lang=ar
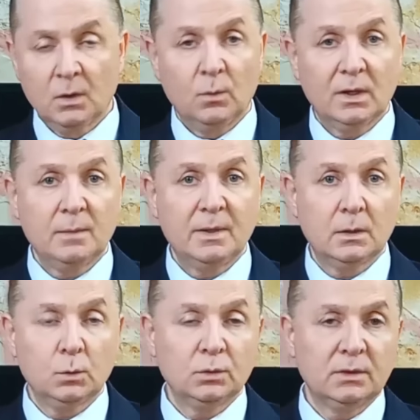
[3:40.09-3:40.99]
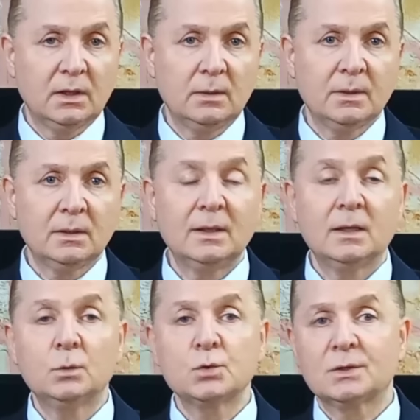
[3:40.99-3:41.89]
وكما أقول دائما
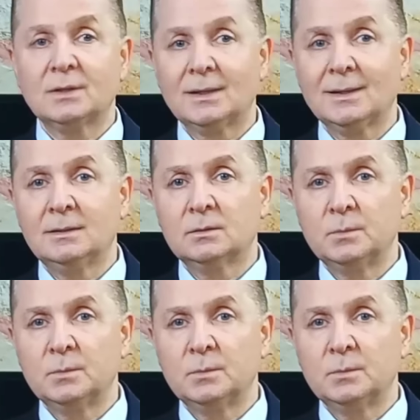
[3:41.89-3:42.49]
لا يوجد حالة